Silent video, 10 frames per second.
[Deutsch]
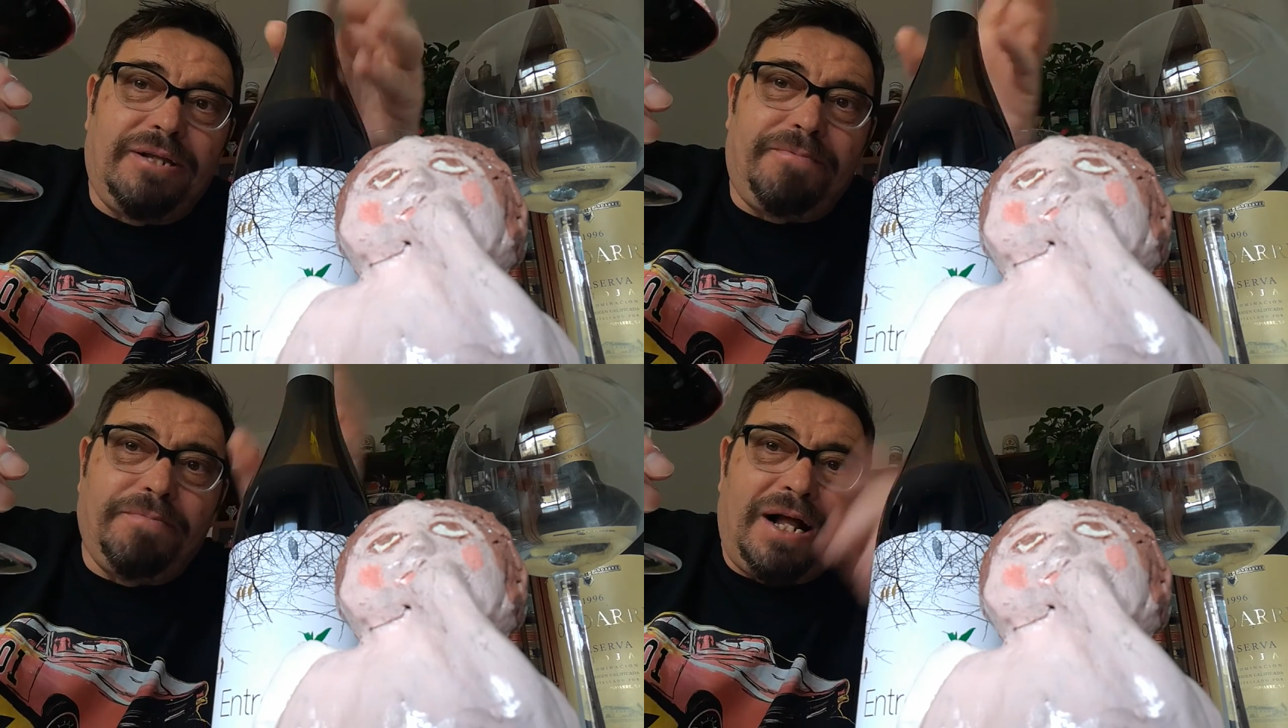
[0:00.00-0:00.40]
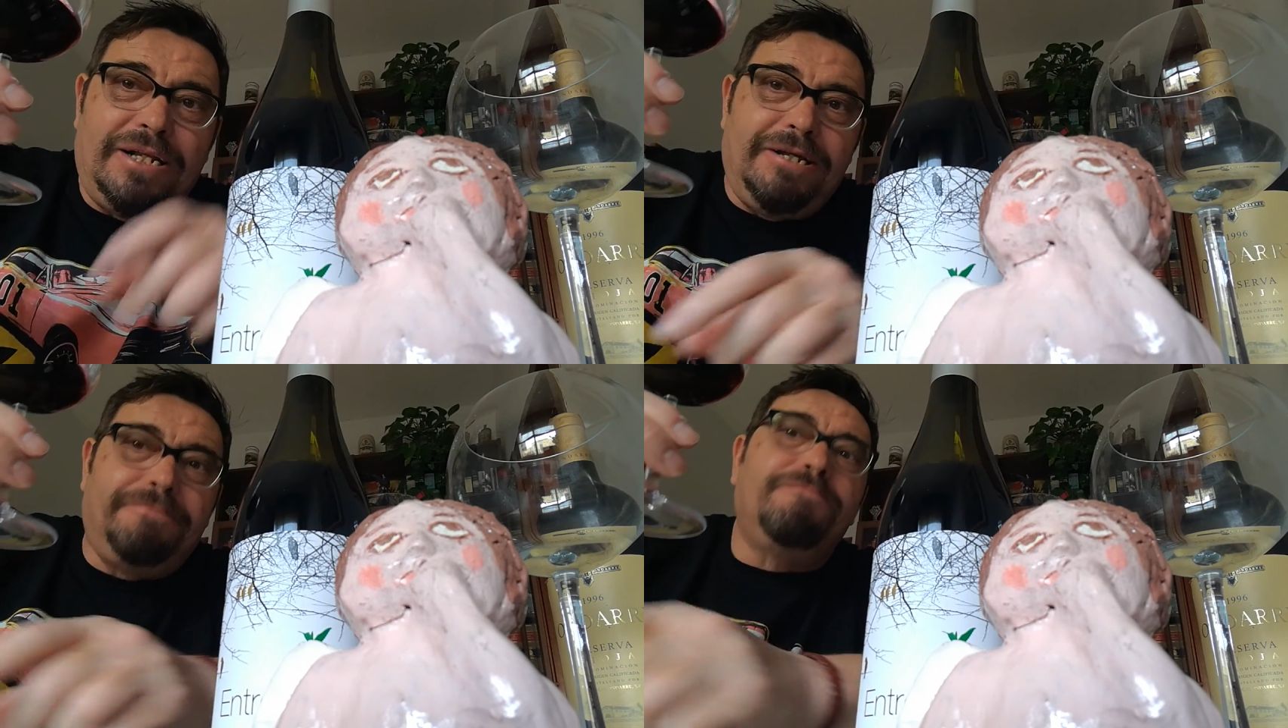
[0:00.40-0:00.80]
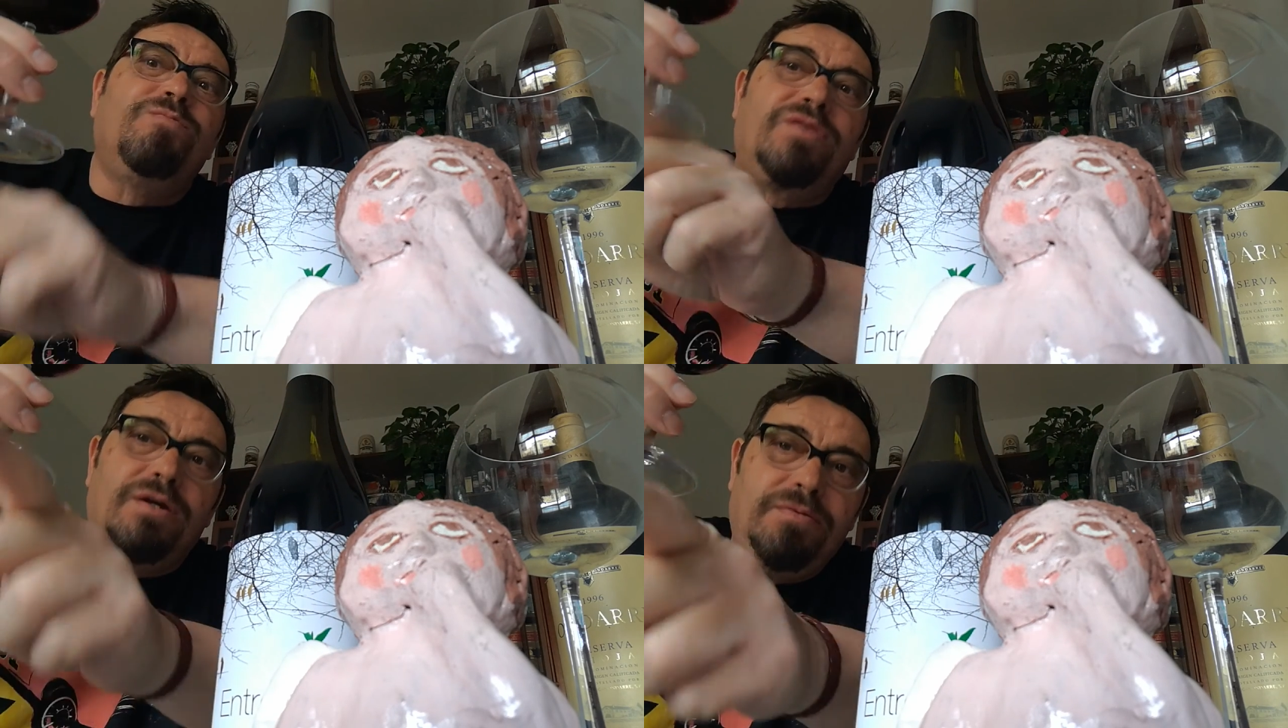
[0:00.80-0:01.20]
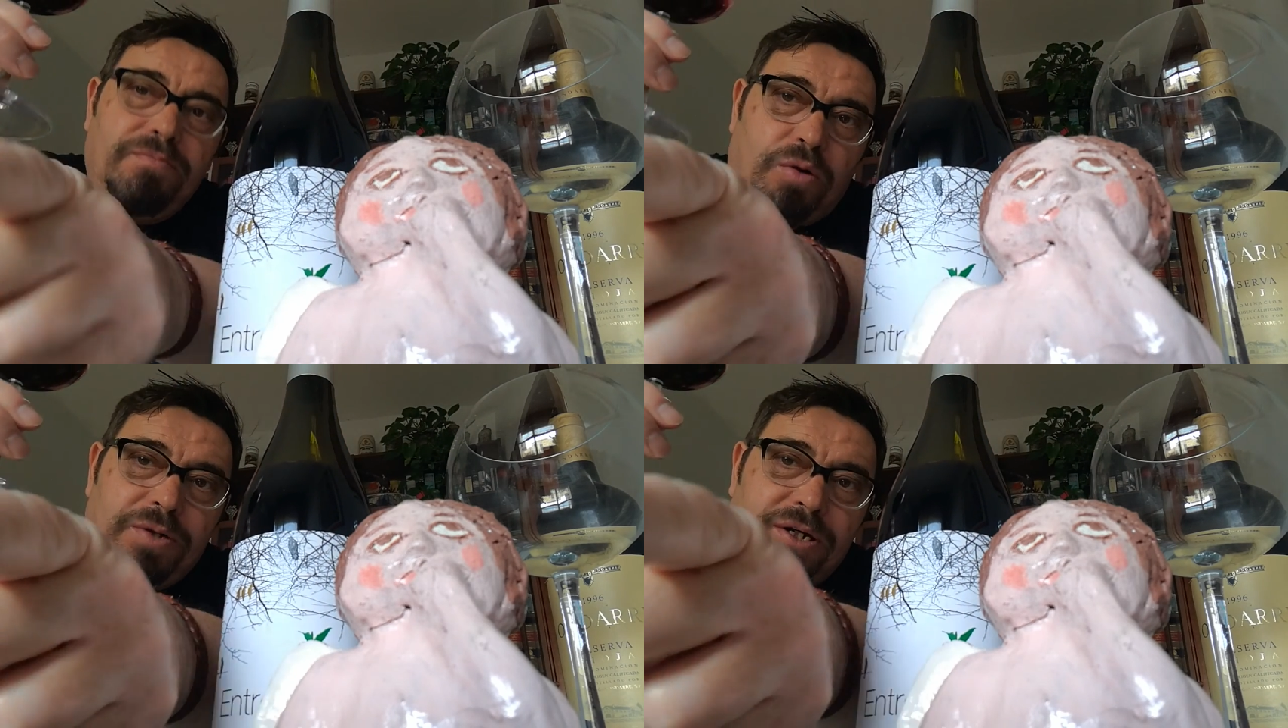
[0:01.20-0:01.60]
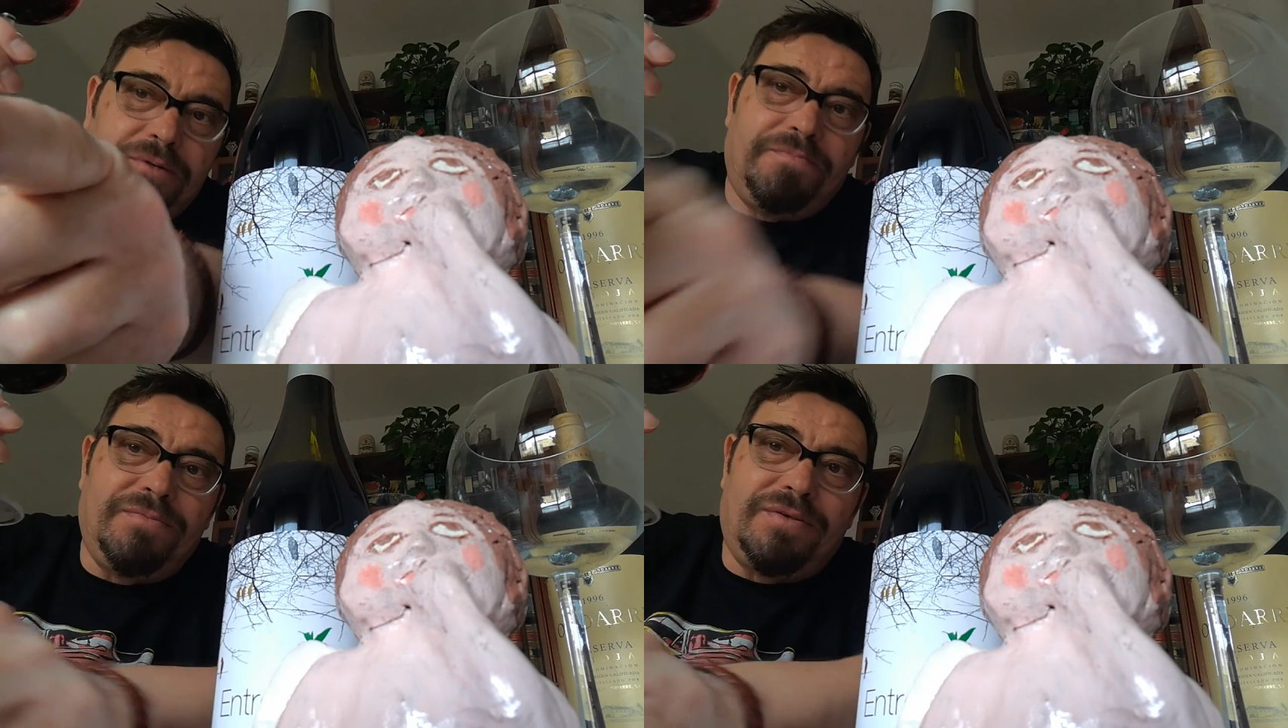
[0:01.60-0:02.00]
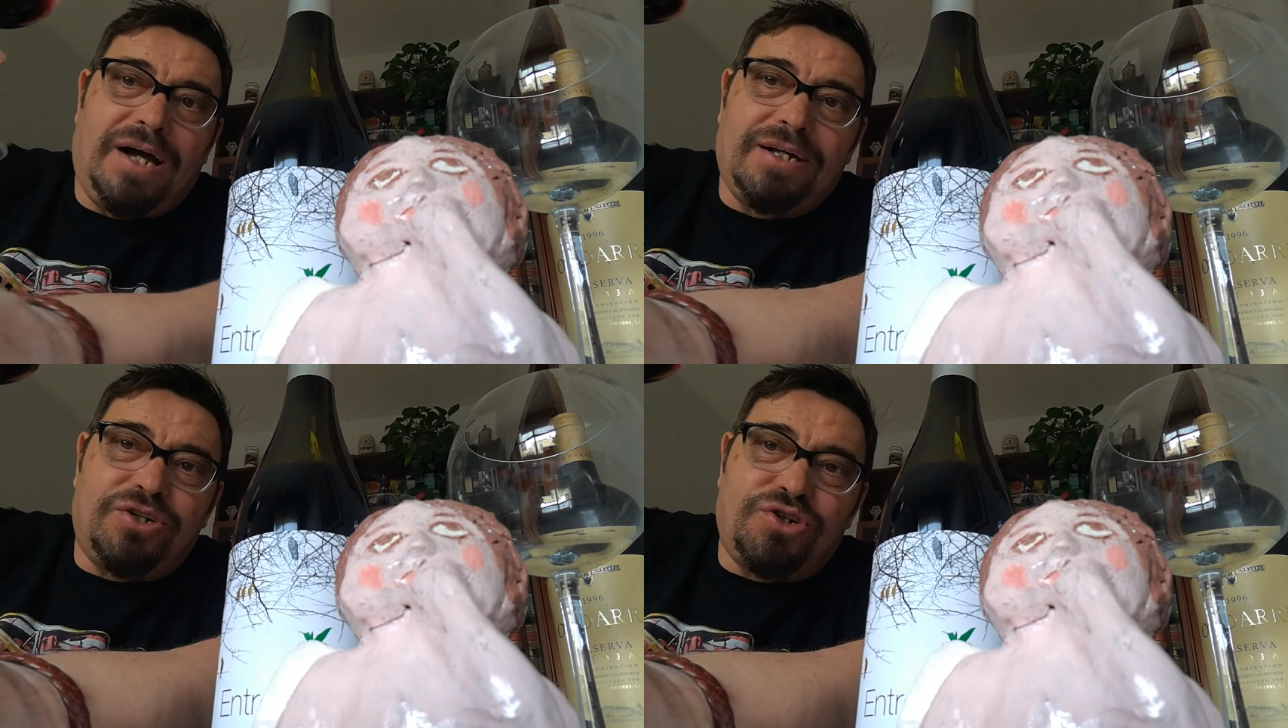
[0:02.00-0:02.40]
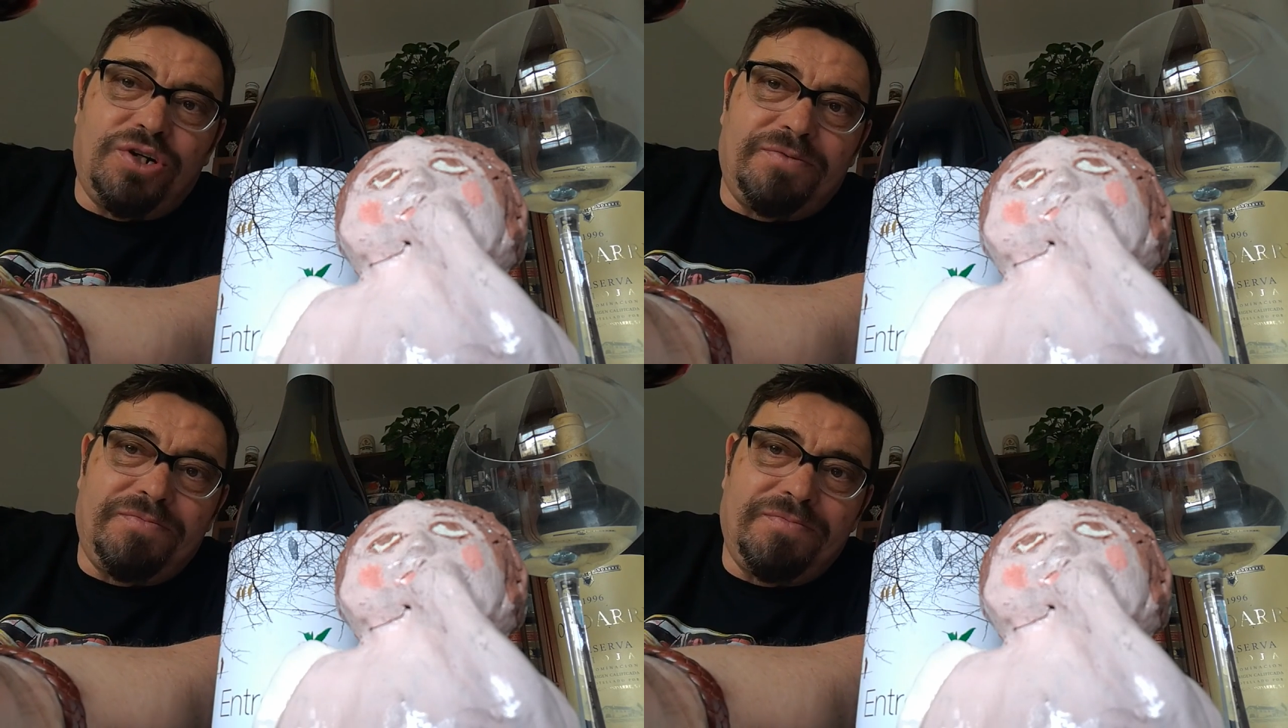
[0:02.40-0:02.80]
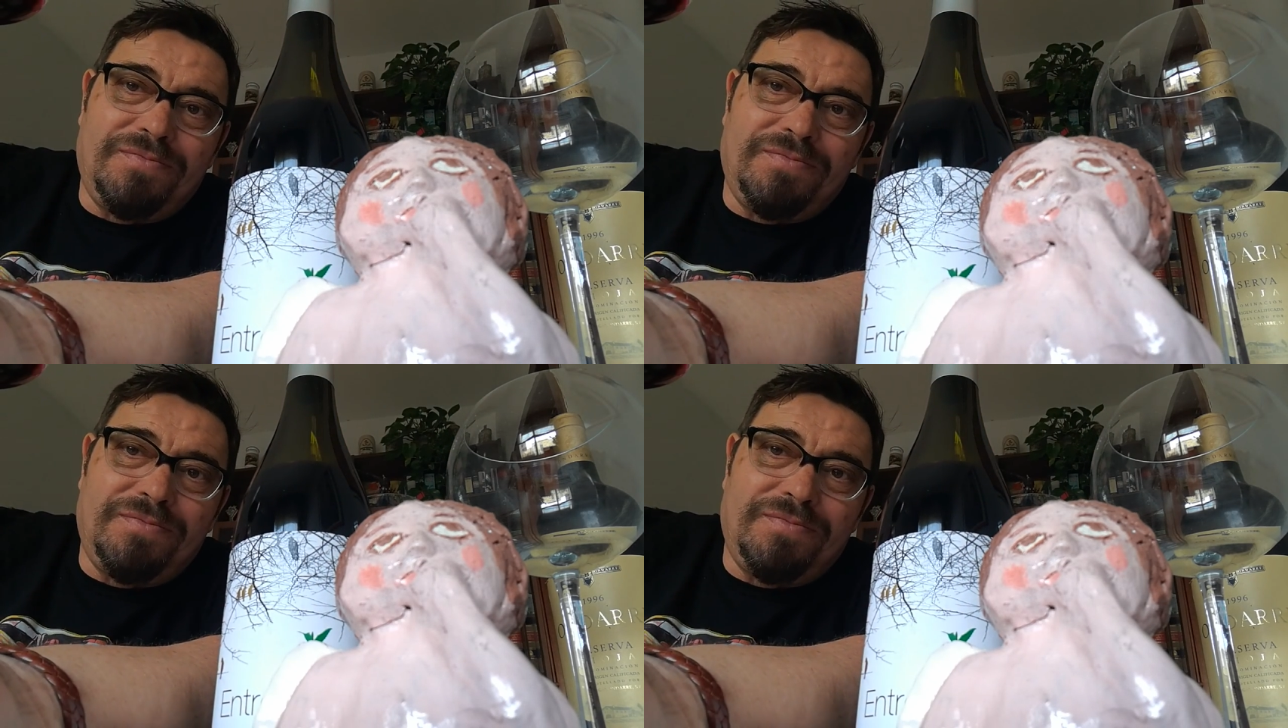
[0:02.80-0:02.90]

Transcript: gibt im Aldi. Probiere. Dankeschön.